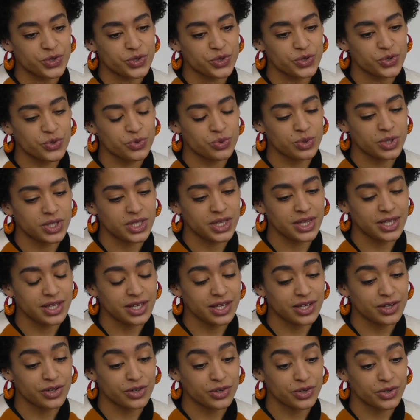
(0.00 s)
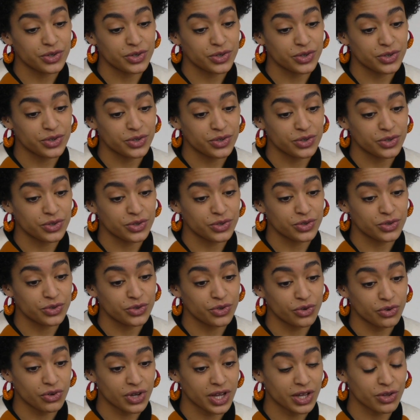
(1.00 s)
Je suis née euh,
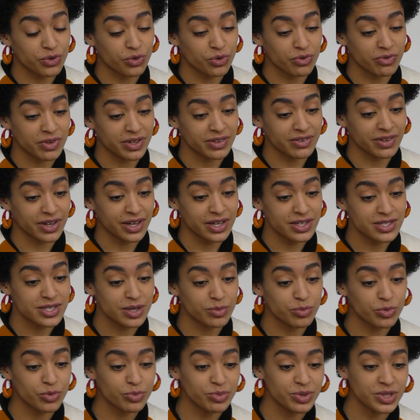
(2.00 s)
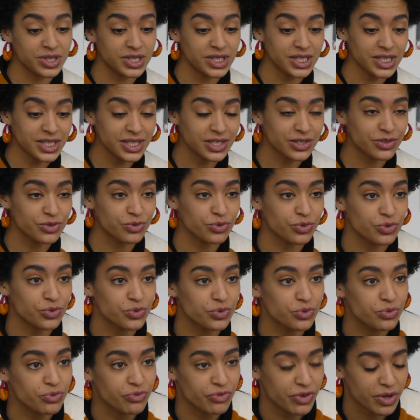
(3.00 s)
dans le 93 à Bobigny, donc
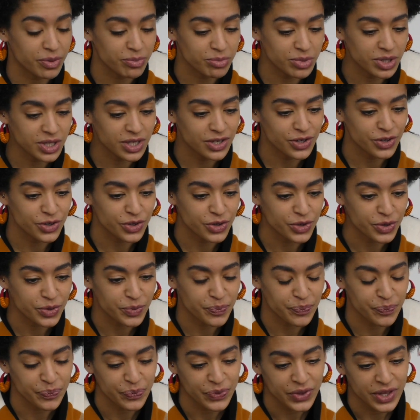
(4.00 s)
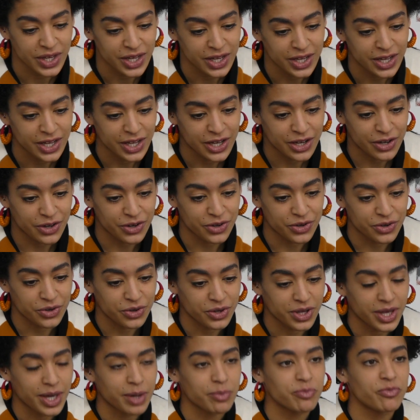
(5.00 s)
d'une famille euh,
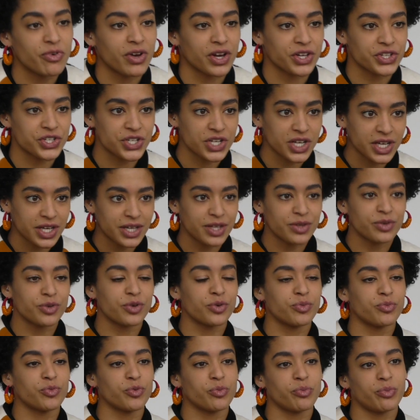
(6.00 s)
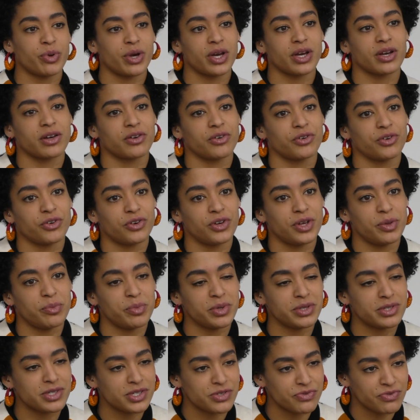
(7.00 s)
euh, capverdienne. Mon père est
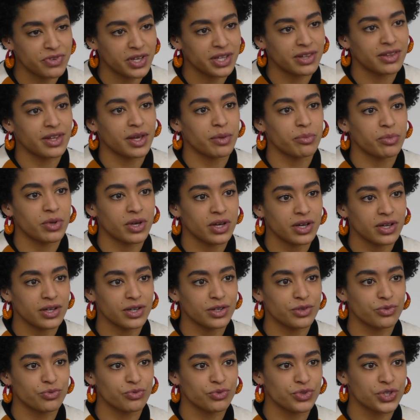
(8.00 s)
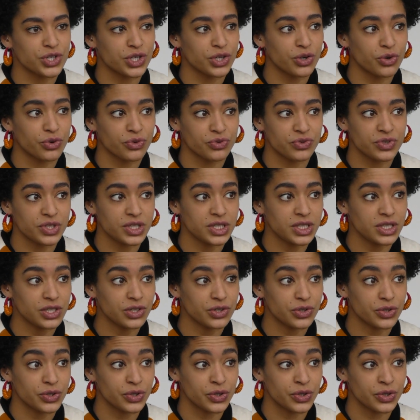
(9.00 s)
métis vietnamien et donc j'ai grandi